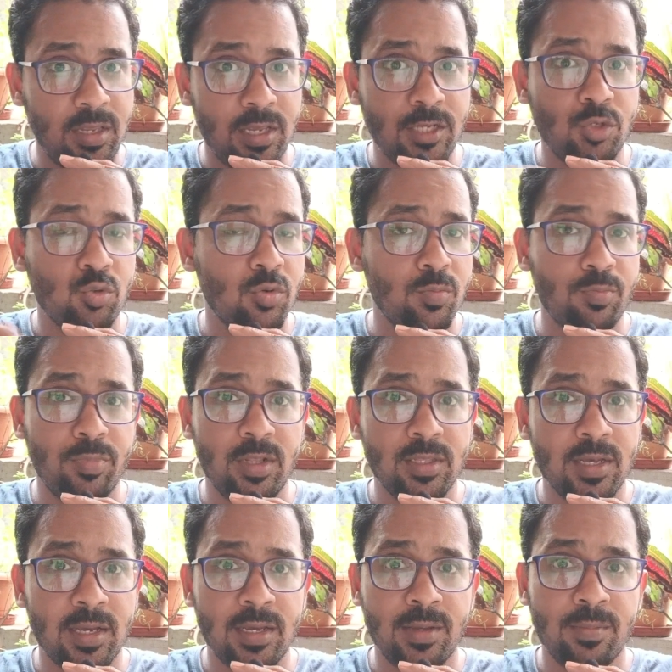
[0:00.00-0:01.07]
ये जो
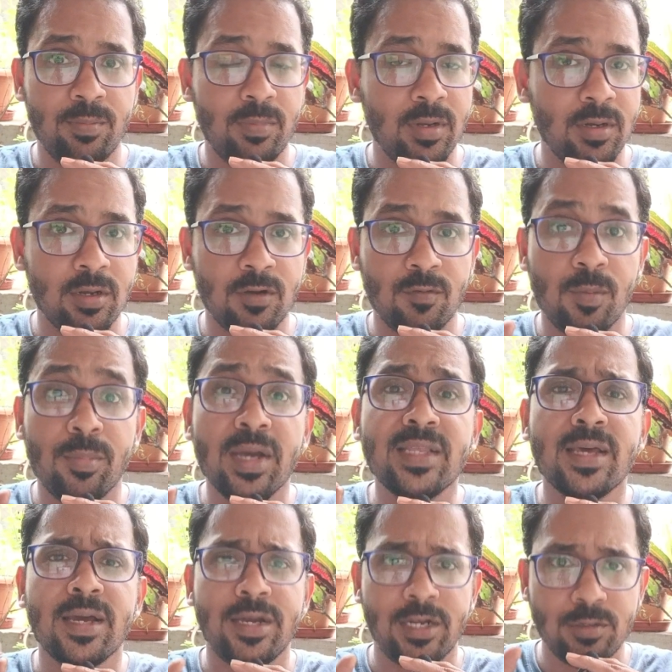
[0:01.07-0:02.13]
मिलता है बर्गर
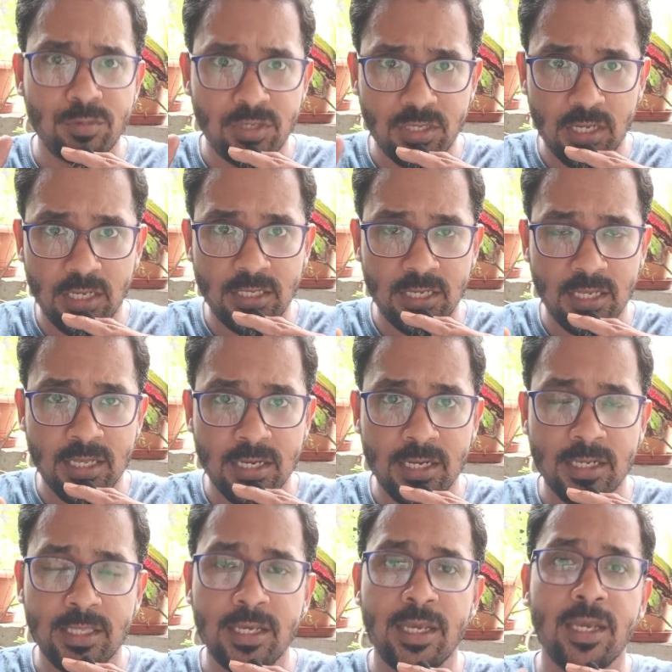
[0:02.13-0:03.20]
मैदा आइटम्स ज़्यादा
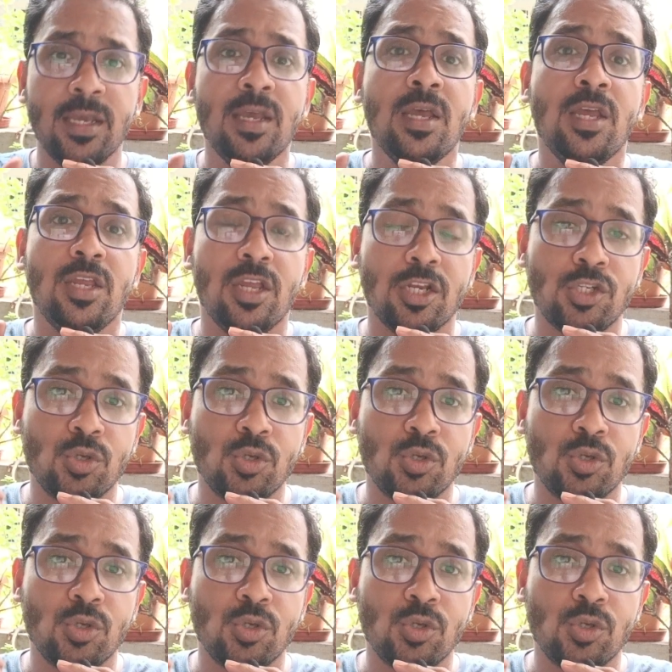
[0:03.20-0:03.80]
खाते हैं या